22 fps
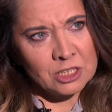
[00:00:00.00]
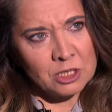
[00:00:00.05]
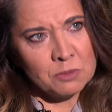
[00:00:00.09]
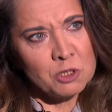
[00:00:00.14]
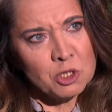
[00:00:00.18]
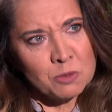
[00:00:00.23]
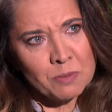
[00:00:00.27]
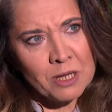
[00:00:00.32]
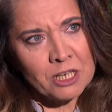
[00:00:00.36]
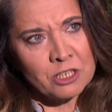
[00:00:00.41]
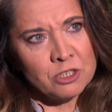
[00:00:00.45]

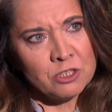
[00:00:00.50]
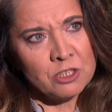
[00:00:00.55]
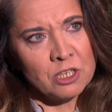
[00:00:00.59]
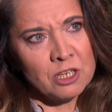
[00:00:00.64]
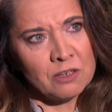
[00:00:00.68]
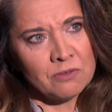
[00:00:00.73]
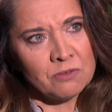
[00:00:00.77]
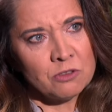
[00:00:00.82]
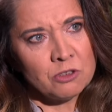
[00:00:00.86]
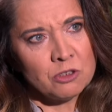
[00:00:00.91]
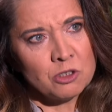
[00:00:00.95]
Kazimierz
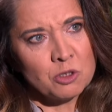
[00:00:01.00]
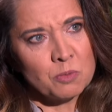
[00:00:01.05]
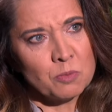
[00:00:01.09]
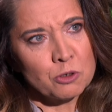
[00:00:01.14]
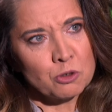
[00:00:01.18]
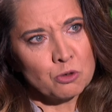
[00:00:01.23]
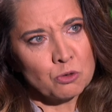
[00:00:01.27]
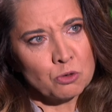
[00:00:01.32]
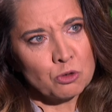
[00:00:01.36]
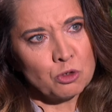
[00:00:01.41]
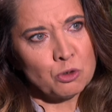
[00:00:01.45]
Marcinkiewicz
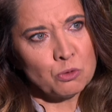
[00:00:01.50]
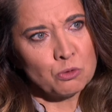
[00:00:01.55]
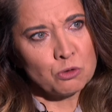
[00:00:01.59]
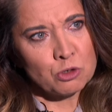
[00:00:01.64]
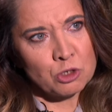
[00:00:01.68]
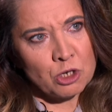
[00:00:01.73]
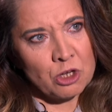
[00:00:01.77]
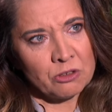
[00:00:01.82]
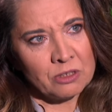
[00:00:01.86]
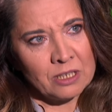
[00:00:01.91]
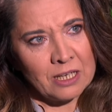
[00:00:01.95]
porzucił
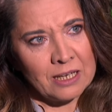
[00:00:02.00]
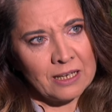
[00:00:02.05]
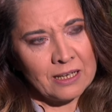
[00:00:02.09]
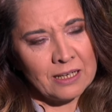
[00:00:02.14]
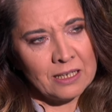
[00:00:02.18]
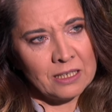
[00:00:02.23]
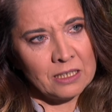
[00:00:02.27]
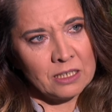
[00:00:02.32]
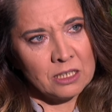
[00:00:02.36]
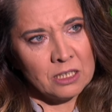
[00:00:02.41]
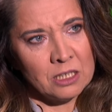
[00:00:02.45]

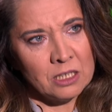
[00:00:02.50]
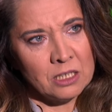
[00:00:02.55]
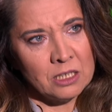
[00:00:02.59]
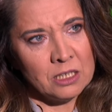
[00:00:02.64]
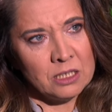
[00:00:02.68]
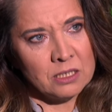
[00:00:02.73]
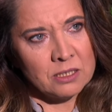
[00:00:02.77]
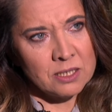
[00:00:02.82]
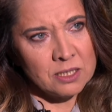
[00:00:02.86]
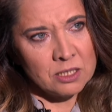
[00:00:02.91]
żonę i